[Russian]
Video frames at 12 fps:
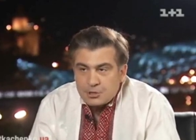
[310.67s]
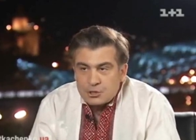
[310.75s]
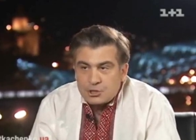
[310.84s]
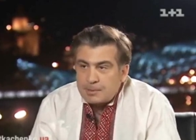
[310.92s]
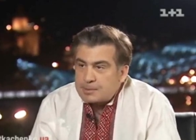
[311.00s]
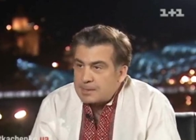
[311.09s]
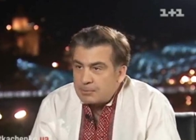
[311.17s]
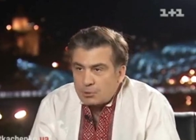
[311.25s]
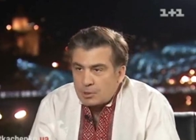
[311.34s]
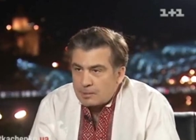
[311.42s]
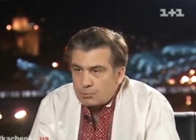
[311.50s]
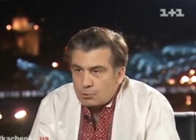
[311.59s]
чем со
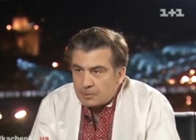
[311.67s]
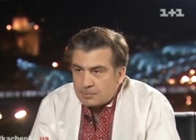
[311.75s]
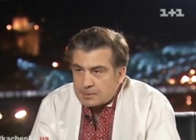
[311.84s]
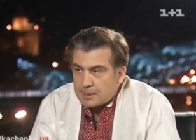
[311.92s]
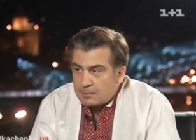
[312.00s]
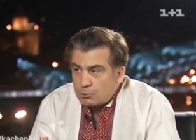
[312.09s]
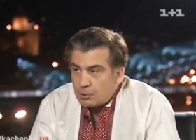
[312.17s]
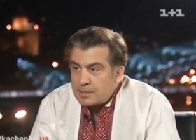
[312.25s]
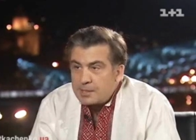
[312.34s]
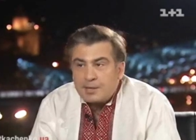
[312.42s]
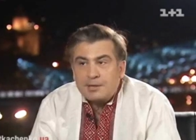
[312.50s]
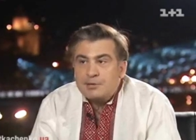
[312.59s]
многими другими странами. Но
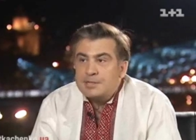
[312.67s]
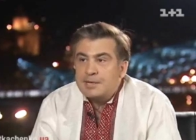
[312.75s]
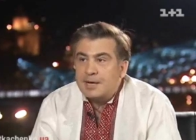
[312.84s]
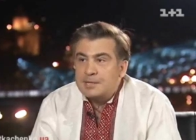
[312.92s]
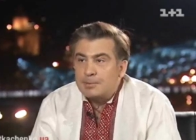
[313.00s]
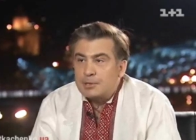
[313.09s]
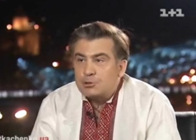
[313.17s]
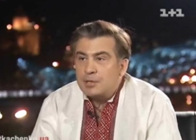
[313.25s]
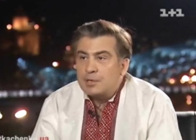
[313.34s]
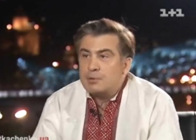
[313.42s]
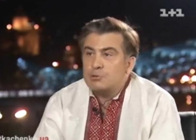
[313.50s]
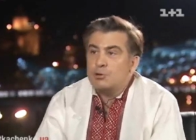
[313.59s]
они это не захотят, потому что
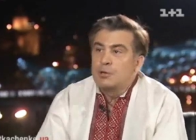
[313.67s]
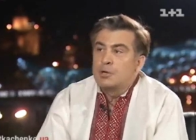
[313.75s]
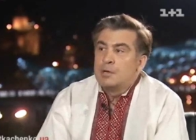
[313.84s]
это все,